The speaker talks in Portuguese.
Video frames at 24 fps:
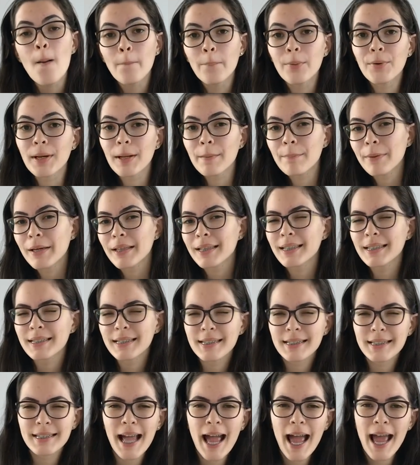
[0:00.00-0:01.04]
por
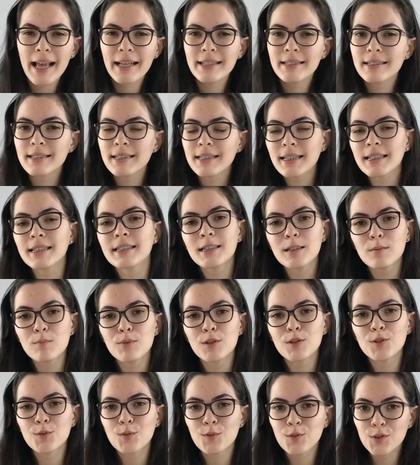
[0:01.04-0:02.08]
apenas 10, 15
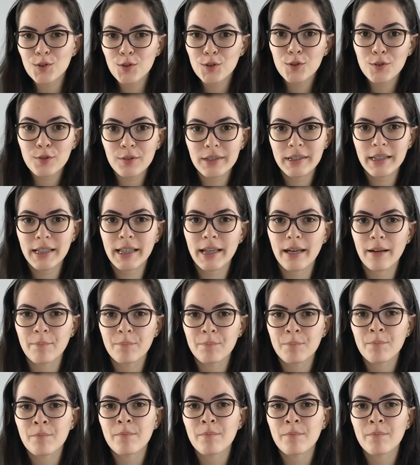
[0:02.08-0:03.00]
minutos no dia.